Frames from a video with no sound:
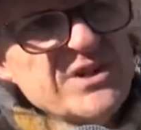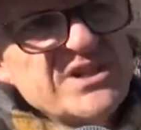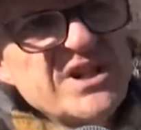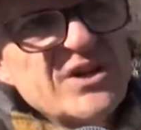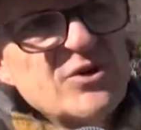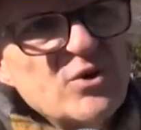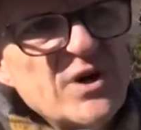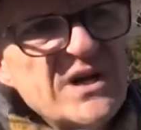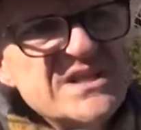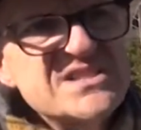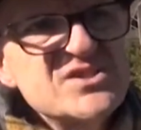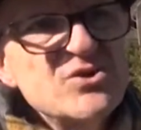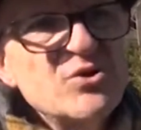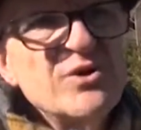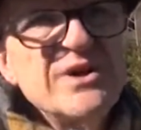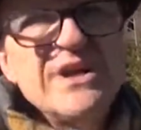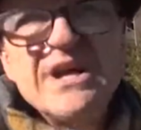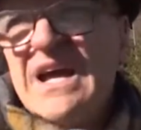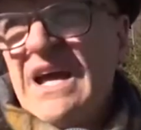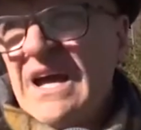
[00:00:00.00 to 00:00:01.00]

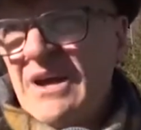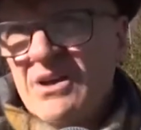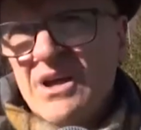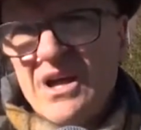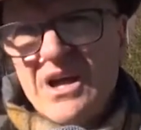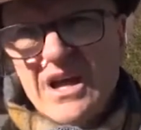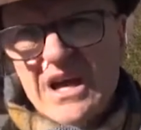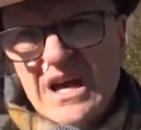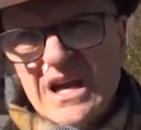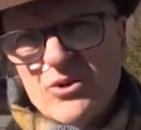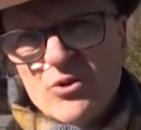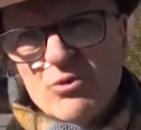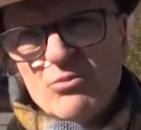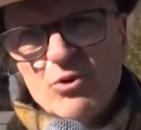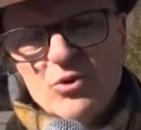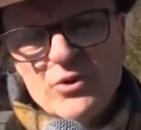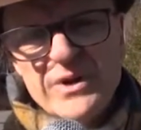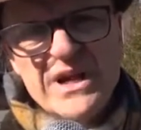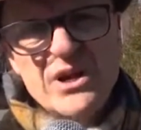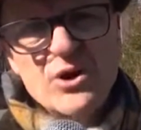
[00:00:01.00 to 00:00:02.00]
un'interrogazione eh, al
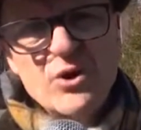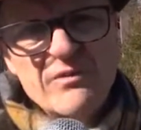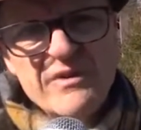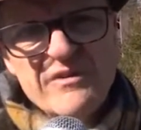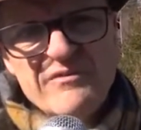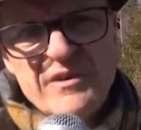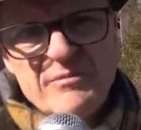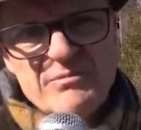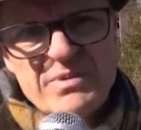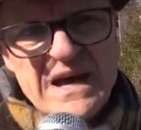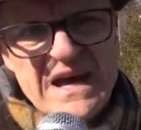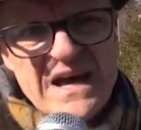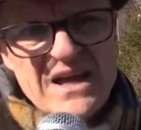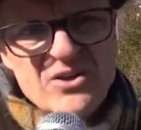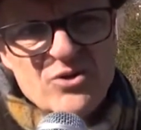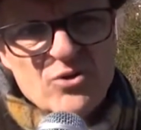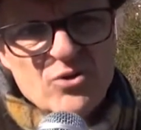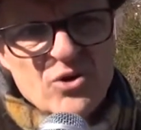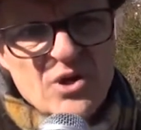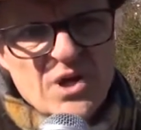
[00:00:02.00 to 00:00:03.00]
comune il 9
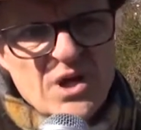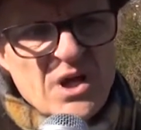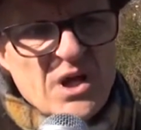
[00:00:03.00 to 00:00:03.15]
febbraio,